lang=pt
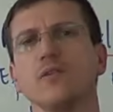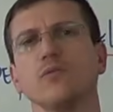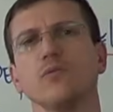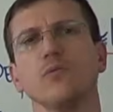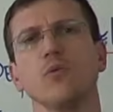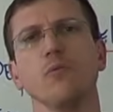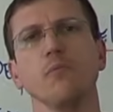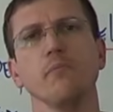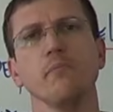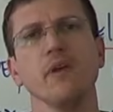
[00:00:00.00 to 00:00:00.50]

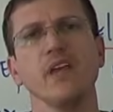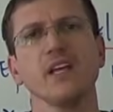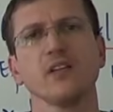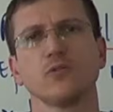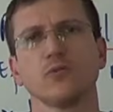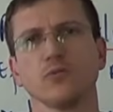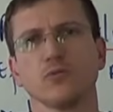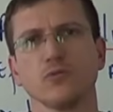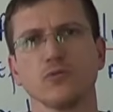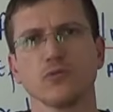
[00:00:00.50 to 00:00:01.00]
o
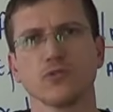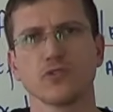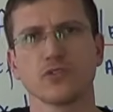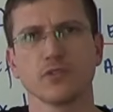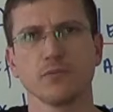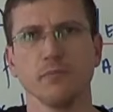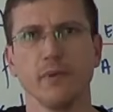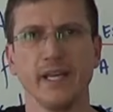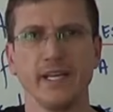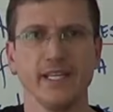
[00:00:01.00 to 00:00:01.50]
medo
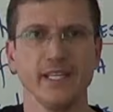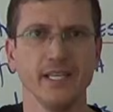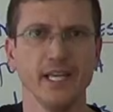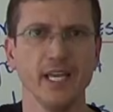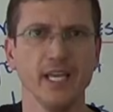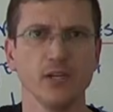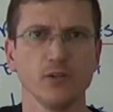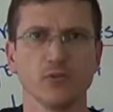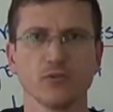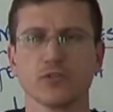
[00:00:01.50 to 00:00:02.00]
dos
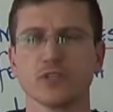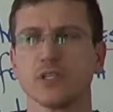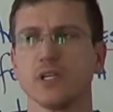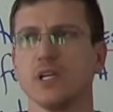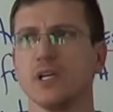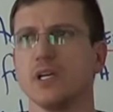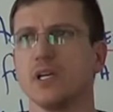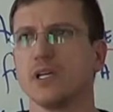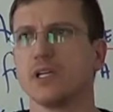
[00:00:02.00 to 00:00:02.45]
marinheiros